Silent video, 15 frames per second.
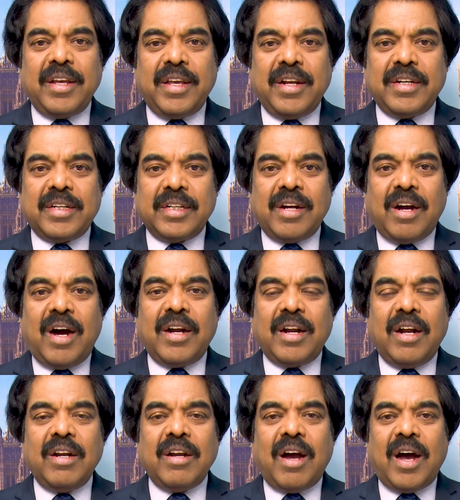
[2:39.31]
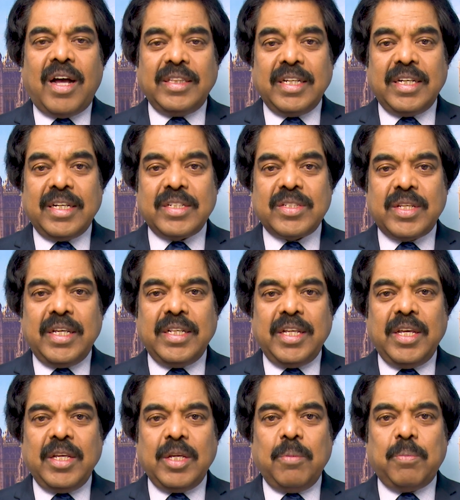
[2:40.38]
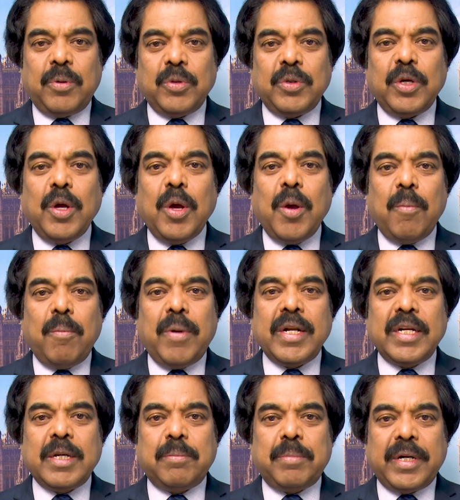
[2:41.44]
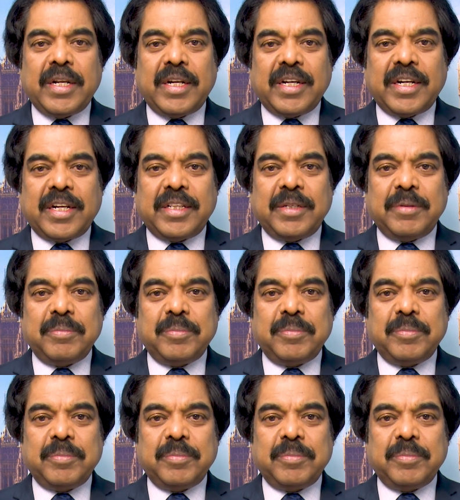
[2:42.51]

என்று ஆனால் அந்த செய்தி இப்பொழுது மறுக்கப்பட்டிருக்கிறது